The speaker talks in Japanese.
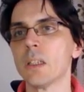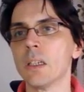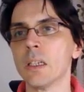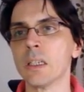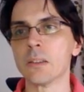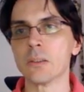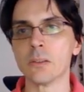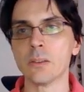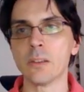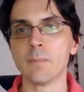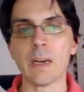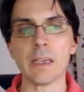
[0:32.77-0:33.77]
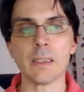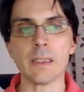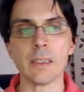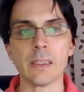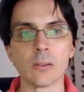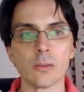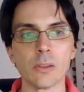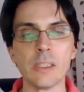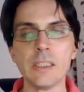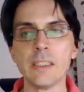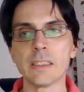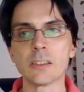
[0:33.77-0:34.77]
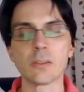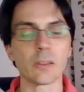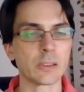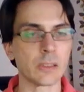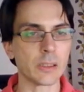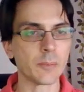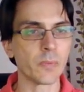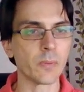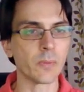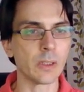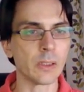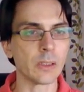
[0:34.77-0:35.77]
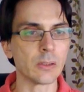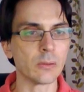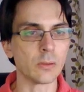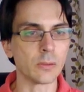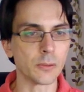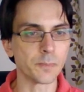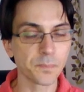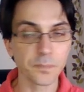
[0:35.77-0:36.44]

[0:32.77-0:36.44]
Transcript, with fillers: あの、まあ、あと、リニアストラクター、えっと、